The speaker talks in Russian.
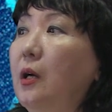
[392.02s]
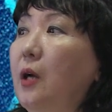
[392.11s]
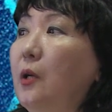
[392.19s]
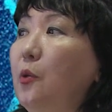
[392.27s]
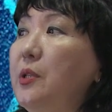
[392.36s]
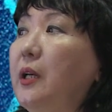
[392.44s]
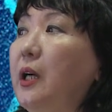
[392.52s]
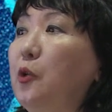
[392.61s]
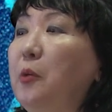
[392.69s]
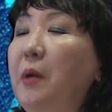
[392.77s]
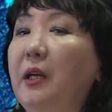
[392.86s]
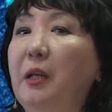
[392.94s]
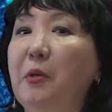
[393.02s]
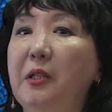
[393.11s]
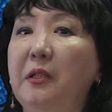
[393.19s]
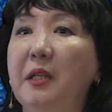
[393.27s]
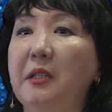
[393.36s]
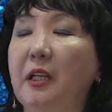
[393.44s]
о людях, которые могли бы
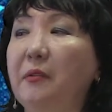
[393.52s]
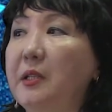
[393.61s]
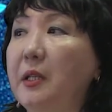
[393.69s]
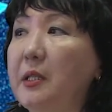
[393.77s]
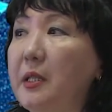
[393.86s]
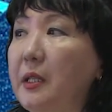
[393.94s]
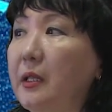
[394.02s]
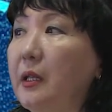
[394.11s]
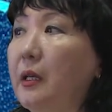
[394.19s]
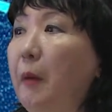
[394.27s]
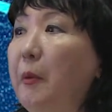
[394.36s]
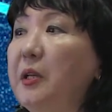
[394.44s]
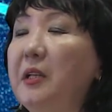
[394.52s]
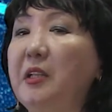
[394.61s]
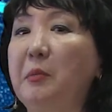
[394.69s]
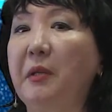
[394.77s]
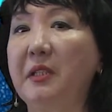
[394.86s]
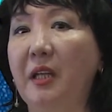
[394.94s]
жить до 120, общаться
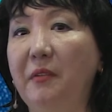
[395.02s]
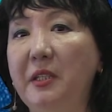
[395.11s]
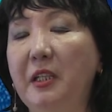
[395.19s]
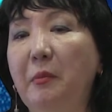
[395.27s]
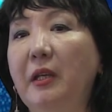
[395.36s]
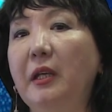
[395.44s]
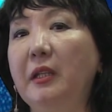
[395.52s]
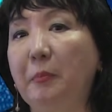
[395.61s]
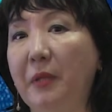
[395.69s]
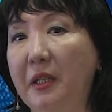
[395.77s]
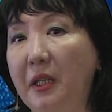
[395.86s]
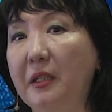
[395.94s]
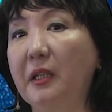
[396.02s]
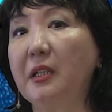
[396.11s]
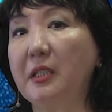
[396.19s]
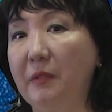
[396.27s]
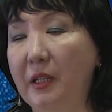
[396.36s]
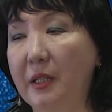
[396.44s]
с представителями инопланетных
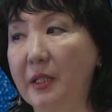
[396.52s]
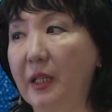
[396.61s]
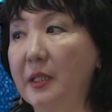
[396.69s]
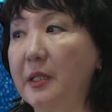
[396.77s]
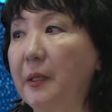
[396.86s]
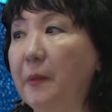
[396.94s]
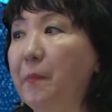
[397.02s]
цивилизаций.